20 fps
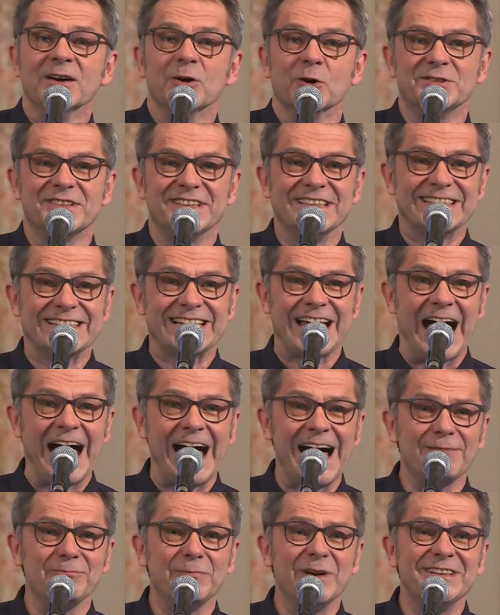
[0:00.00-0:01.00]
Und sie
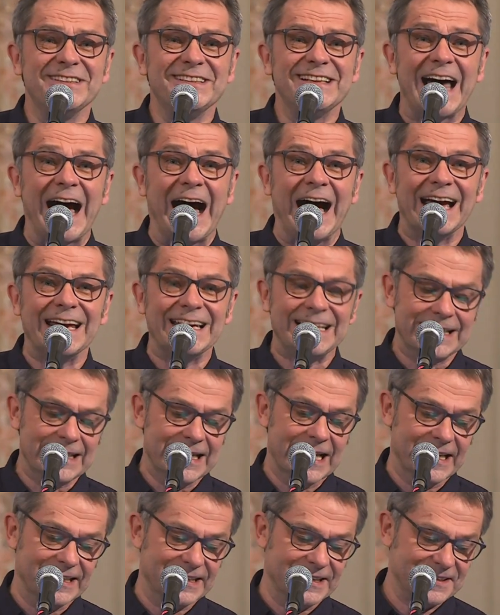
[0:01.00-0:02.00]
kamen
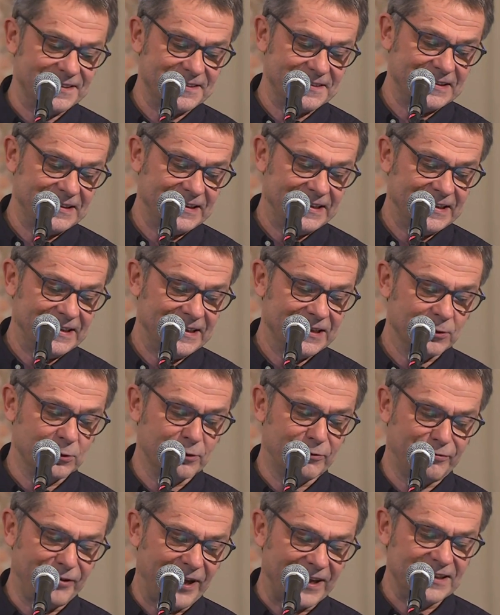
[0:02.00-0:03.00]
eilend
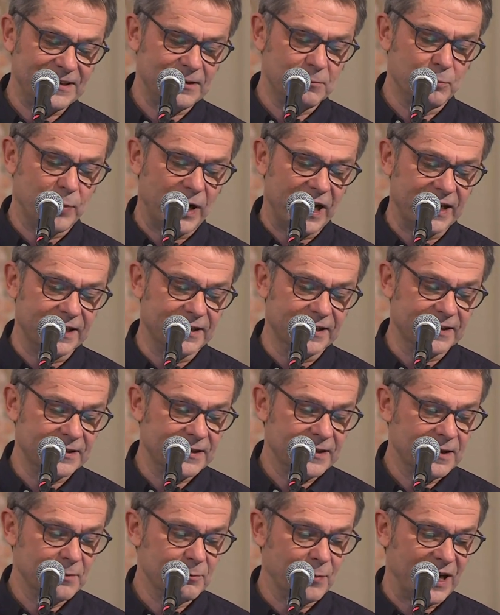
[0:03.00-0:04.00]
und fanden beide,
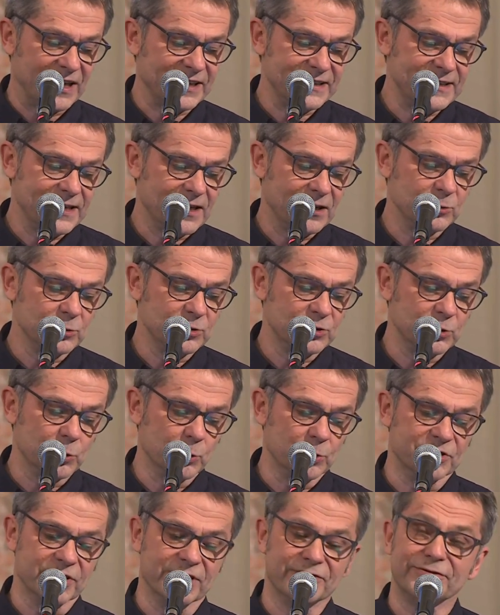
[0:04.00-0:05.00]
Maria und
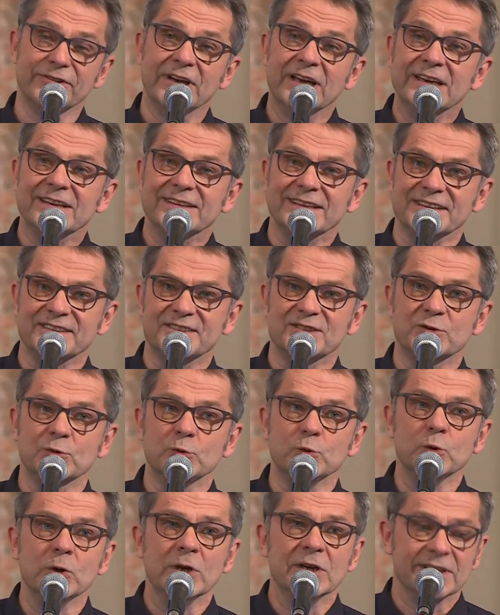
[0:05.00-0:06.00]
Josef,
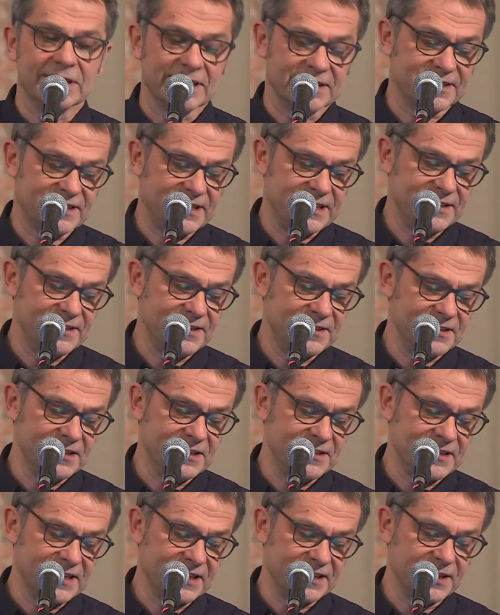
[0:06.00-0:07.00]
dazu das Kind
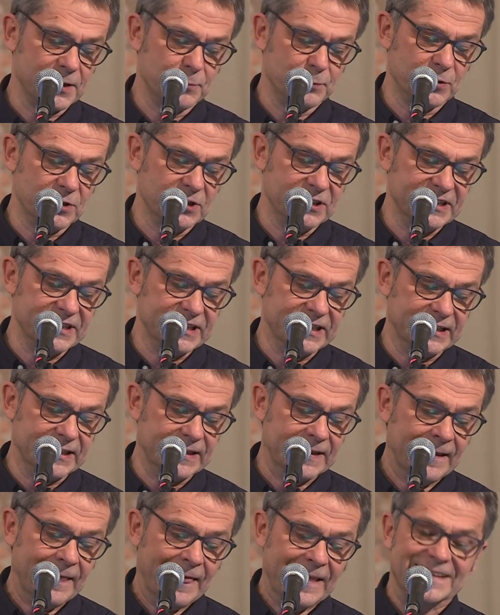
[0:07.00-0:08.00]
in der Krippe
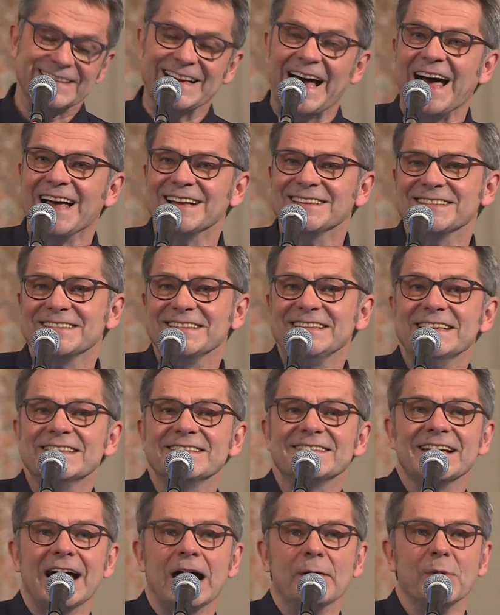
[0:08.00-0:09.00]
liegen. Da sie
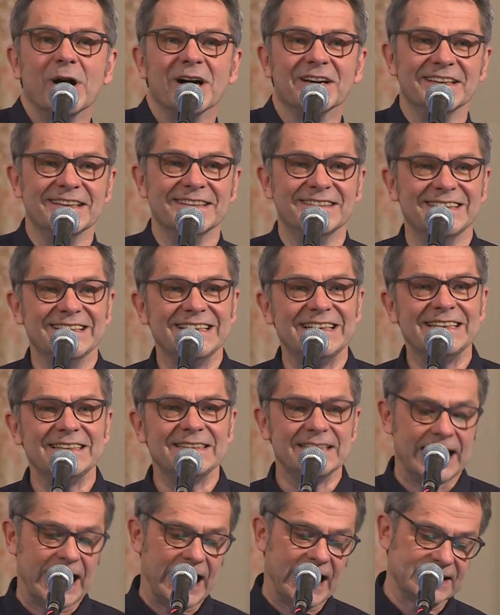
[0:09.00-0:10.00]
es aber
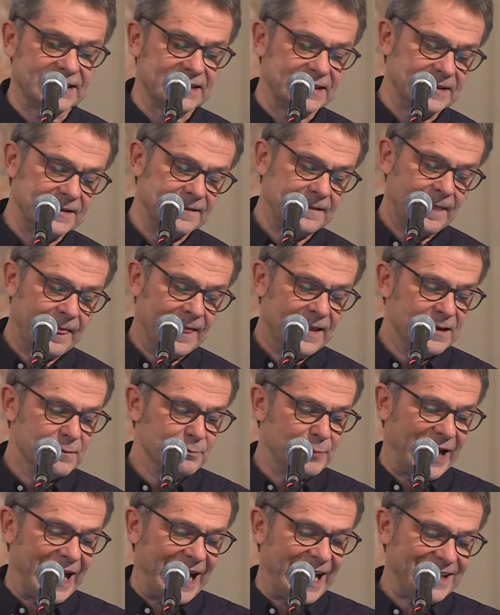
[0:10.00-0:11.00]
gesehen hatten,
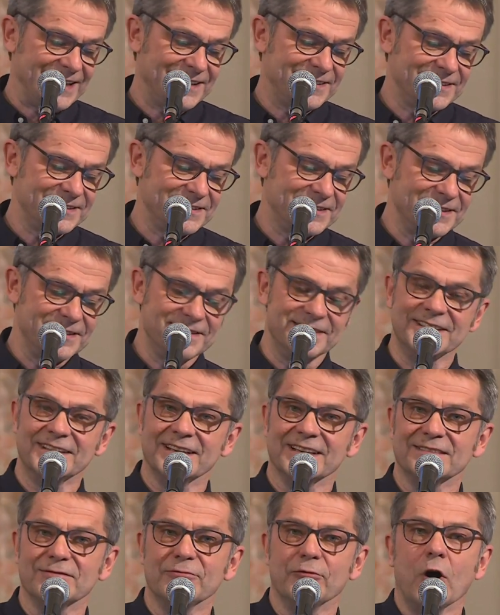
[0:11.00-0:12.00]
breiteten sie
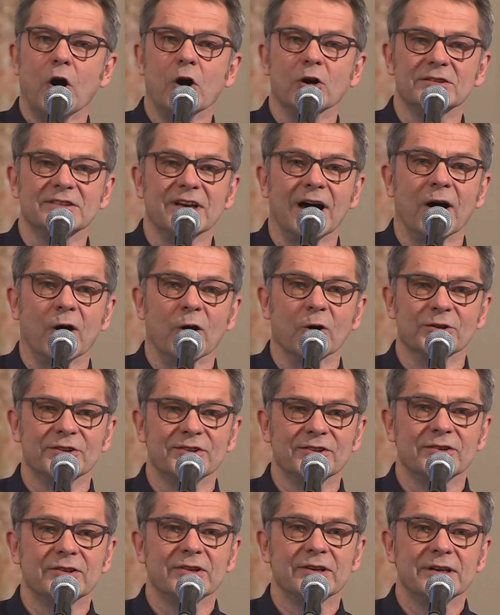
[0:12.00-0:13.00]
das Wort
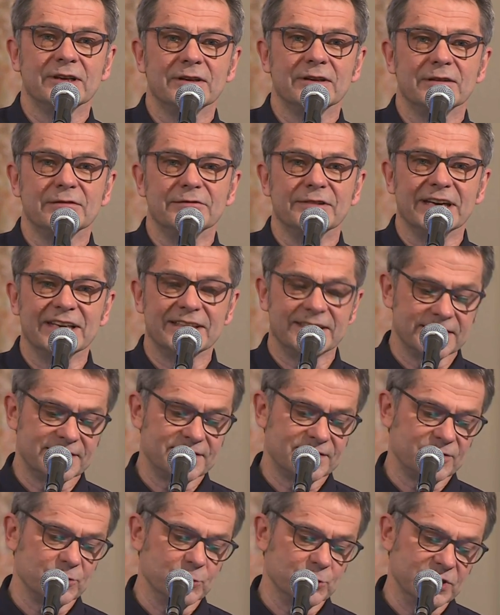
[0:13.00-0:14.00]
aus
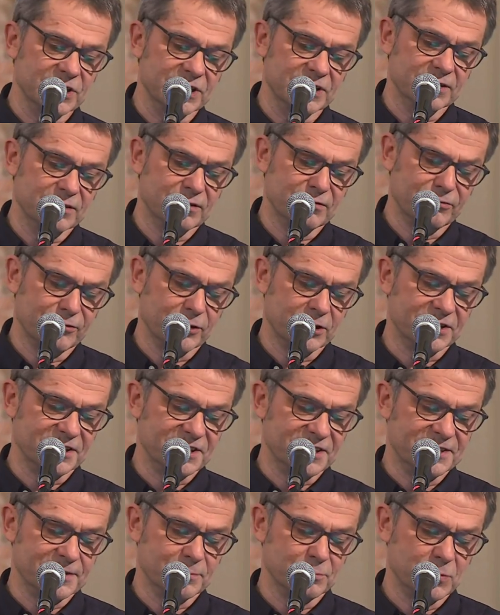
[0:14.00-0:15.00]
welches zu ihnen von
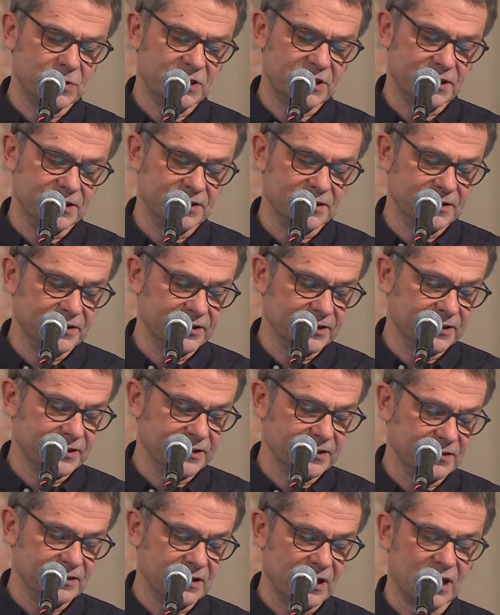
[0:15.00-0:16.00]
diesem Kinde
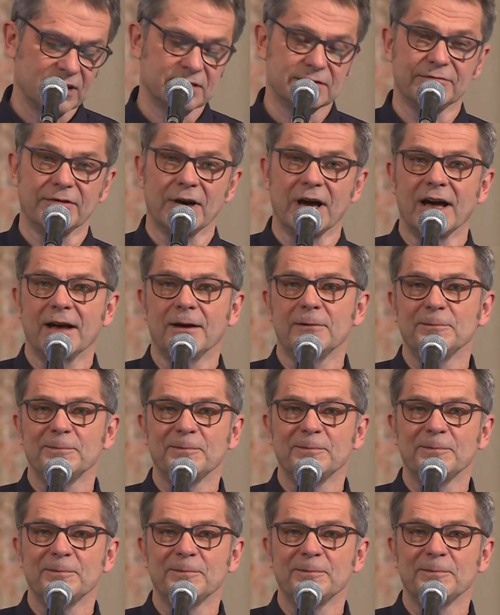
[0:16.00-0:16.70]
gesagt war.